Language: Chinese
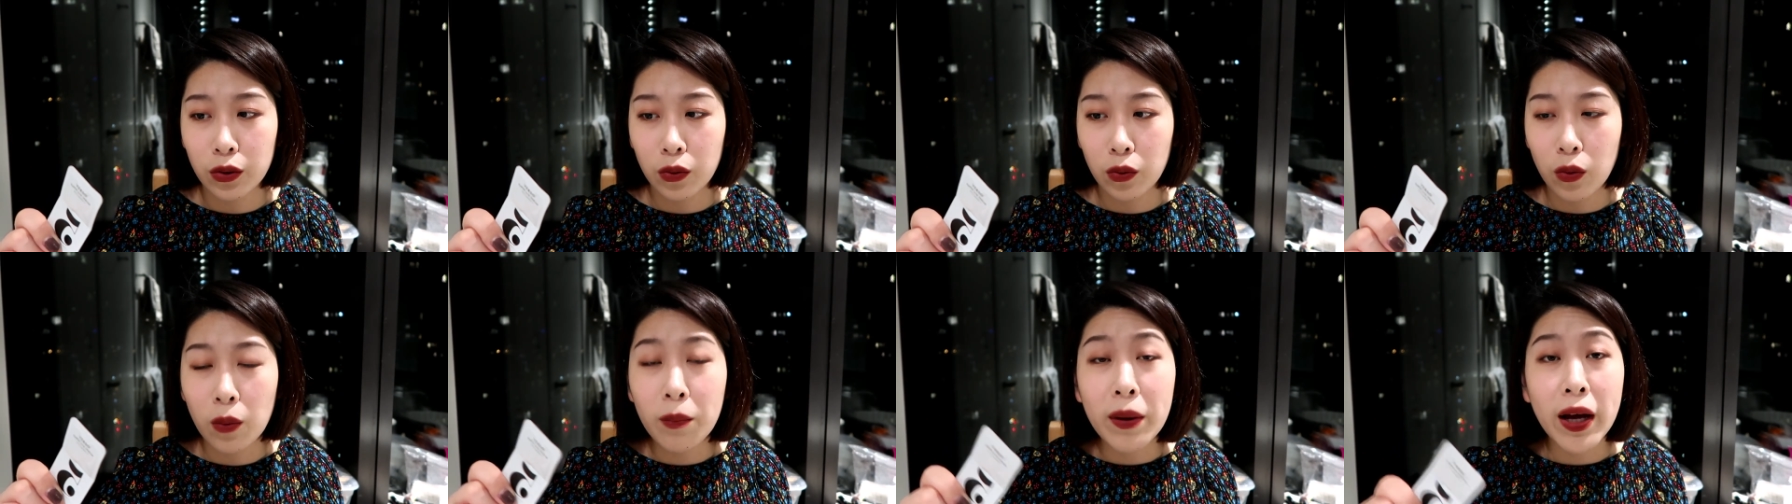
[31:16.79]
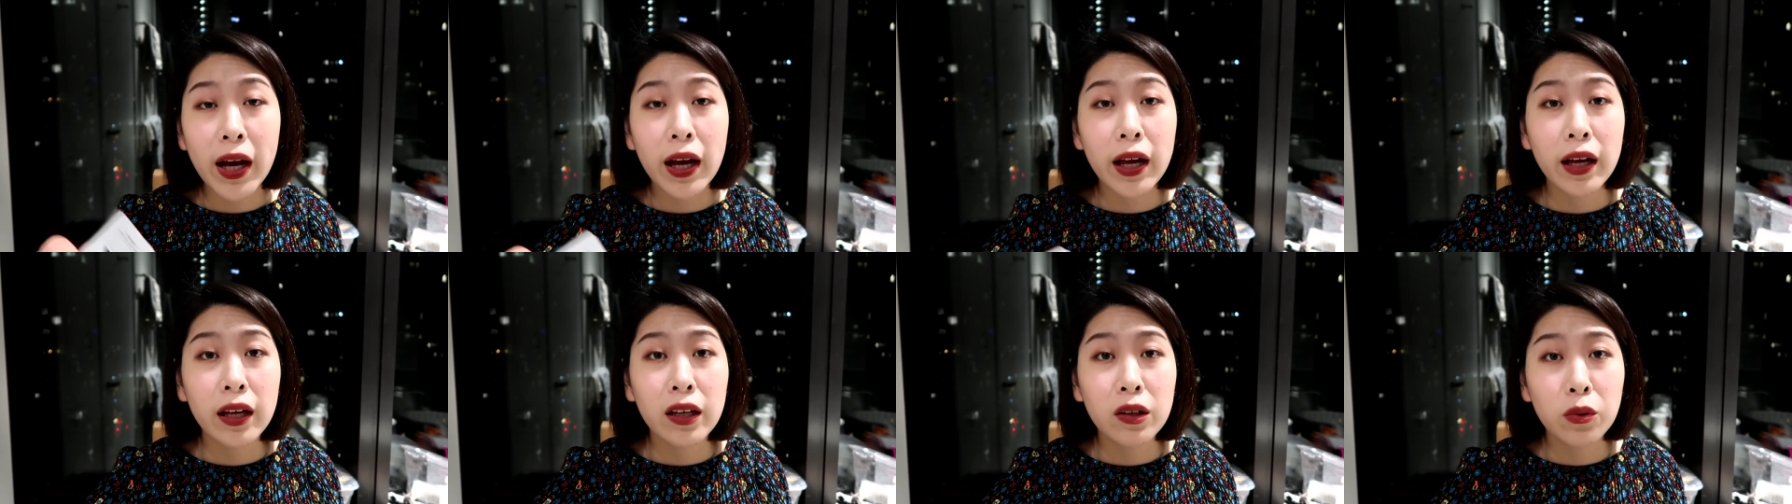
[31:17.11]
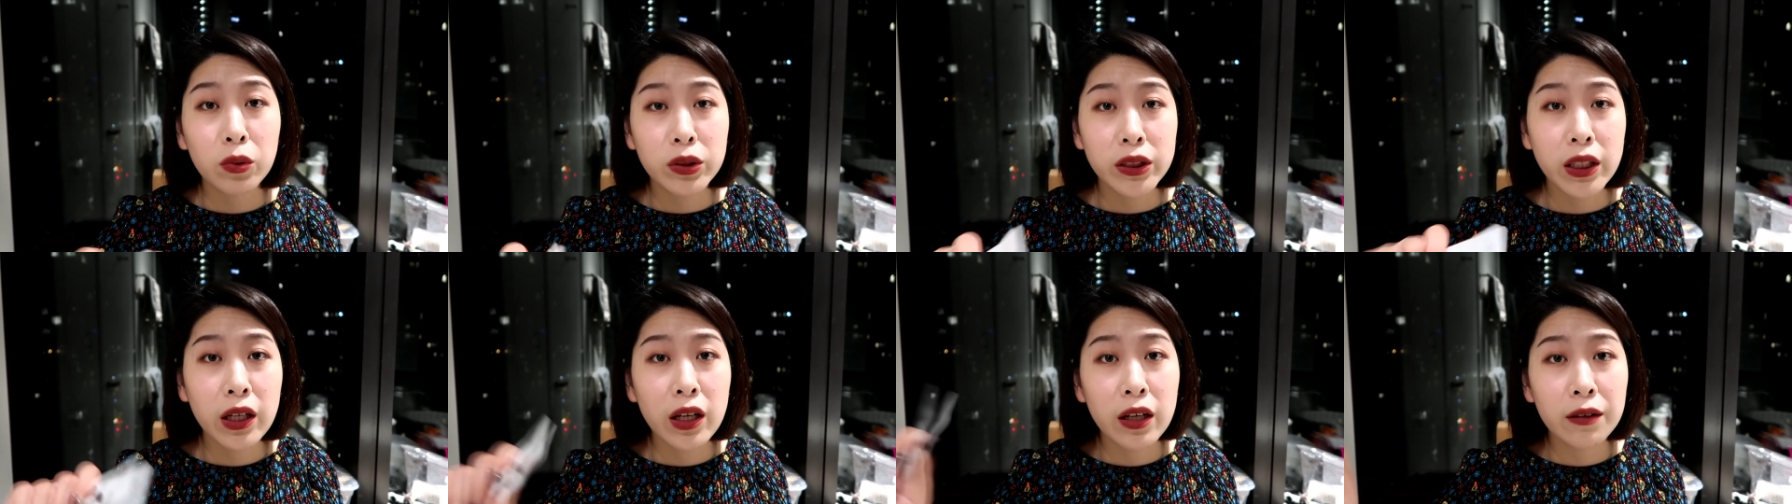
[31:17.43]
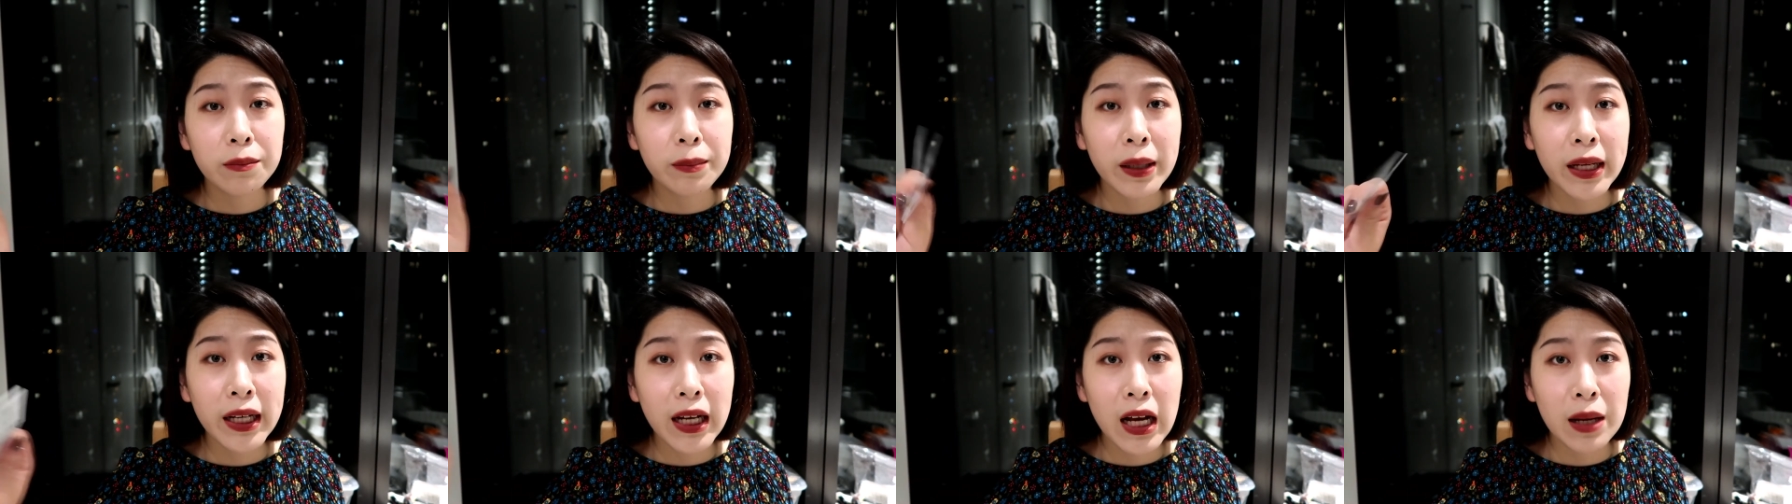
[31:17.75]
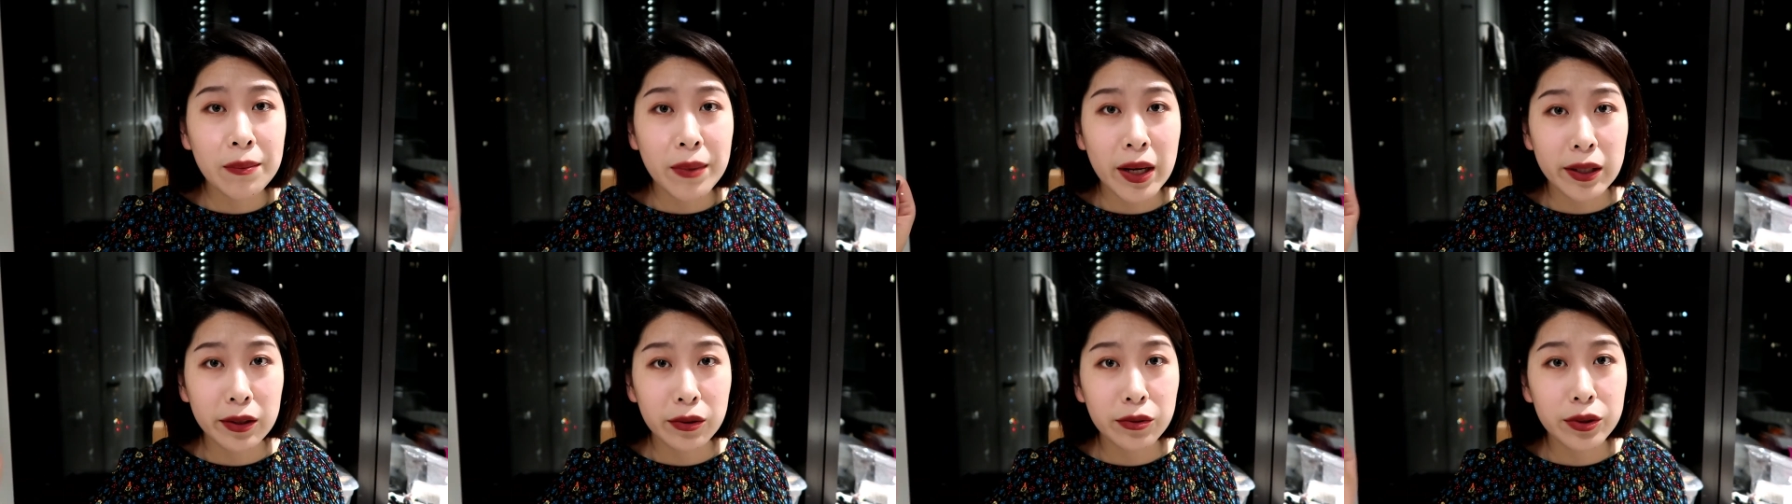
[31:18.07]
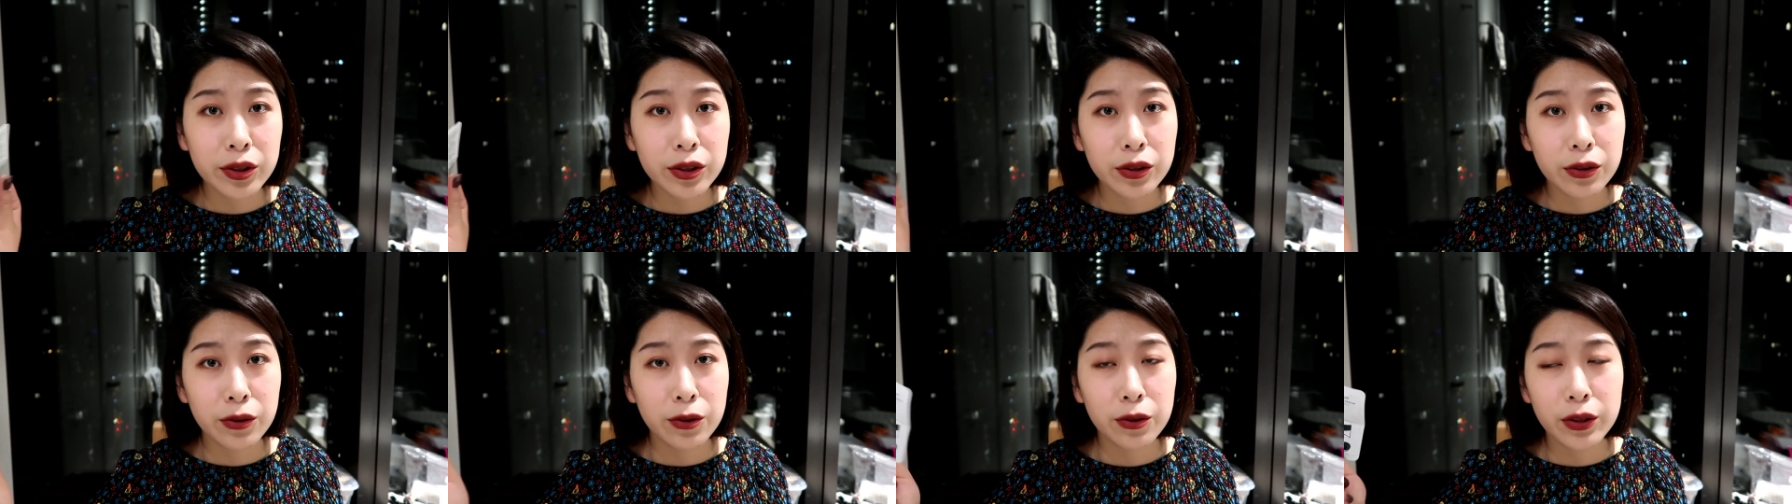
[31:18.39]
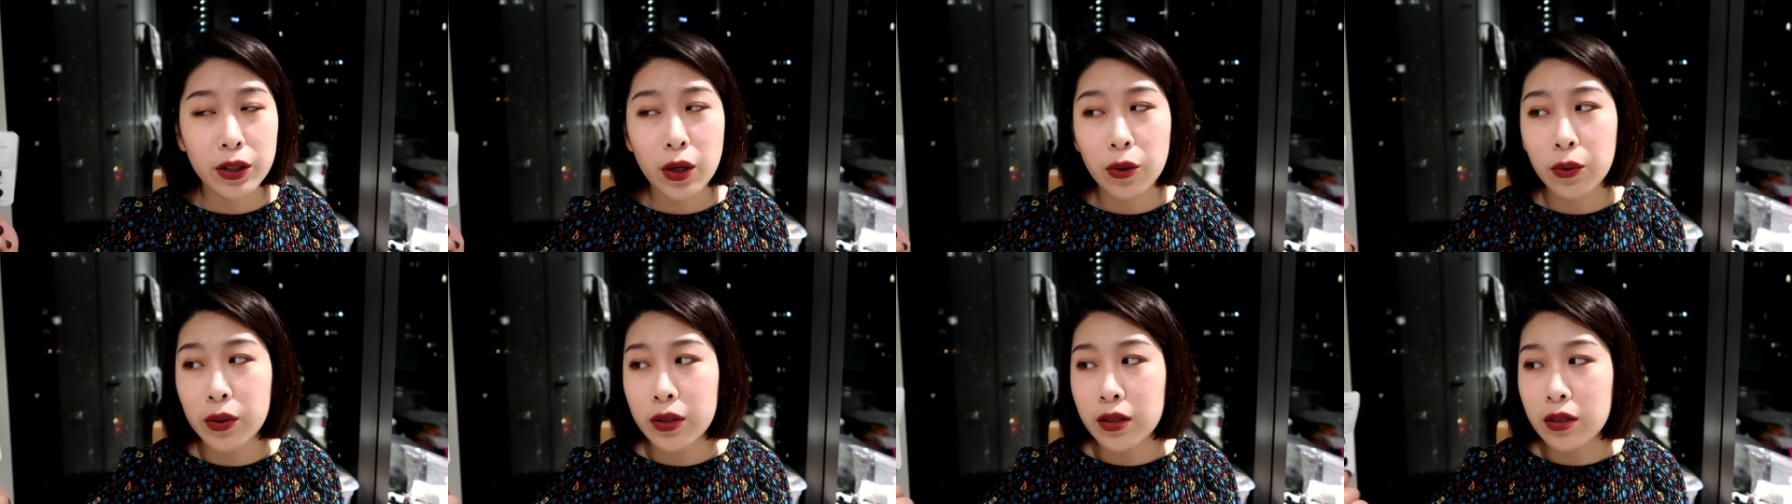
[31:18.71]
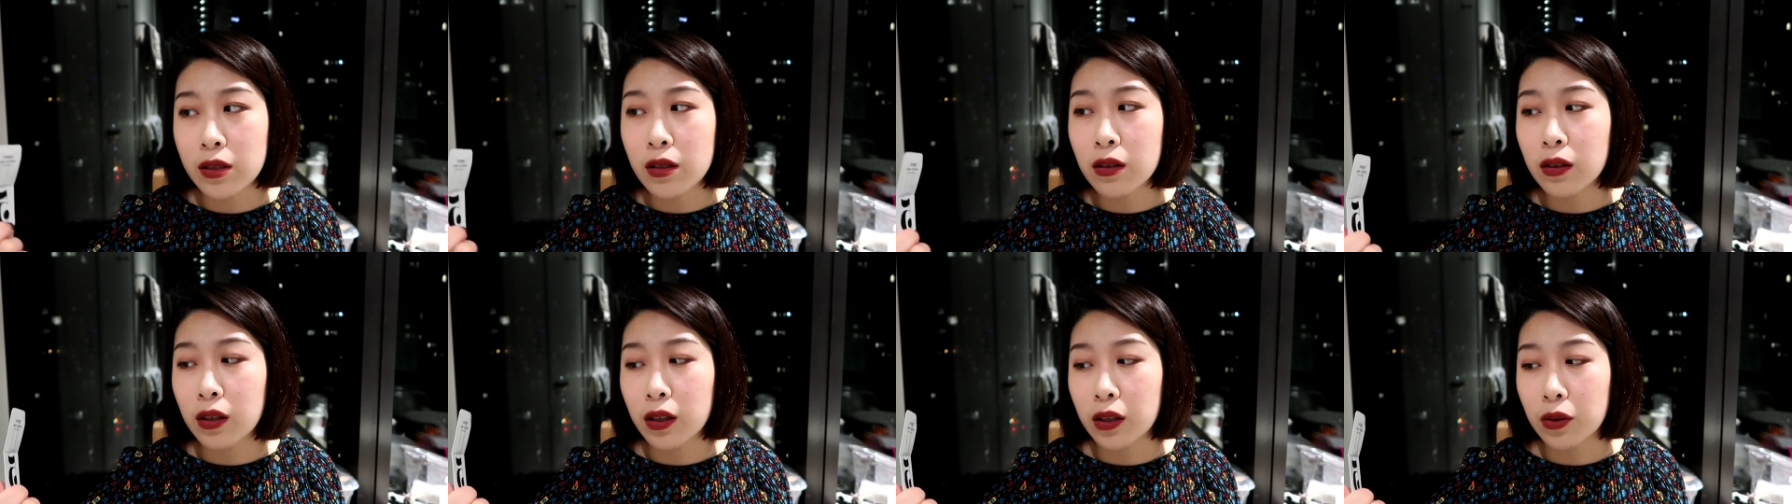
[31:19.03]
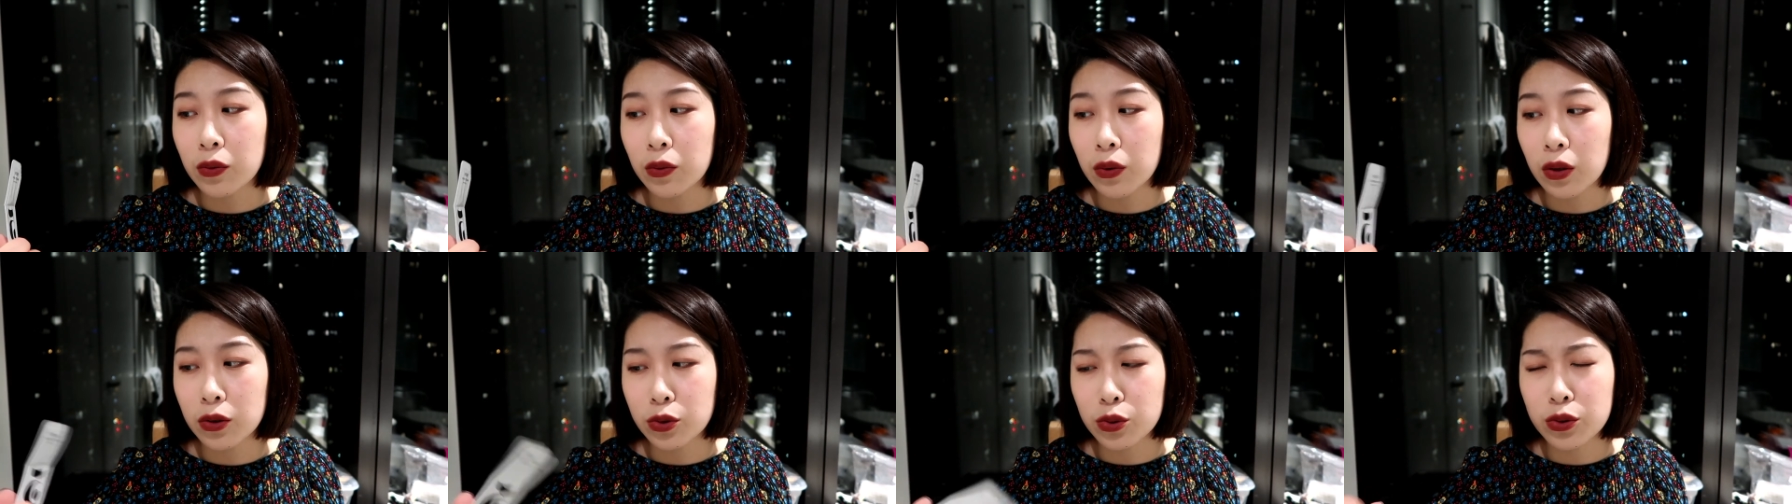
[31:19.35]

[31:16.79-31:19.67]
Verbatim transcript: 我买我在 Maca 买东西的时候他会赠给我，